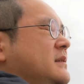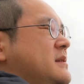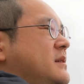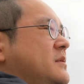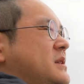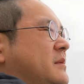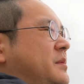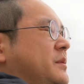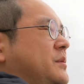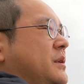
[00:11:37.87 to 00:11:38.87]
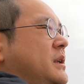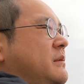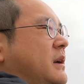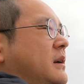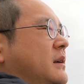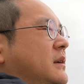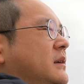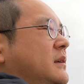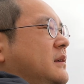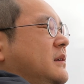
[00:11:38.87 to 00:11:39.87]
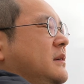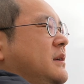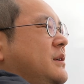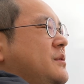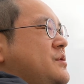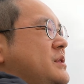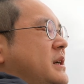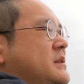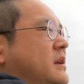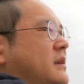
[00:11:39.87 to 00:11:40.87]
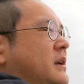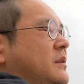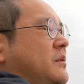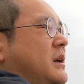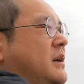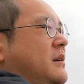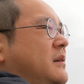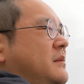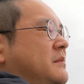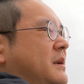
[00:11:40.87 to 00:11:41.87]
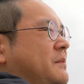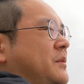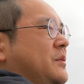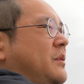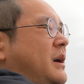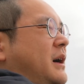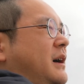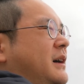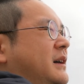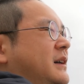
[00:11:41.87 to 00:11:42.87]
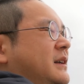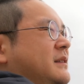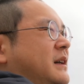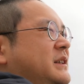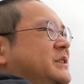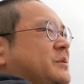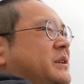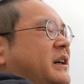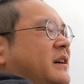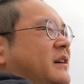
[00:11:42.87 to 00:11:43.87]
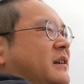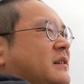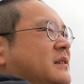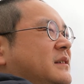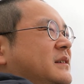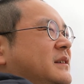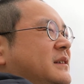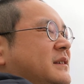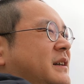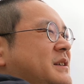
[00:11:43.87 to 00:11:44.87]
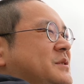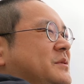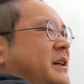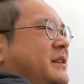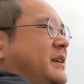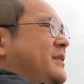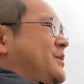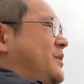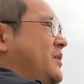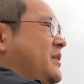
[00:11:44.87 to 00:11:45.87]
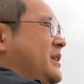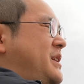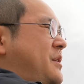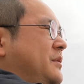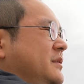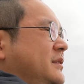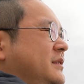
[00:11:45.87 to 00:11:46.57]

次の散歩の時には、緊急事態宣言とか、マンボウとかがない状態だから、ない状態なりのところに行ける。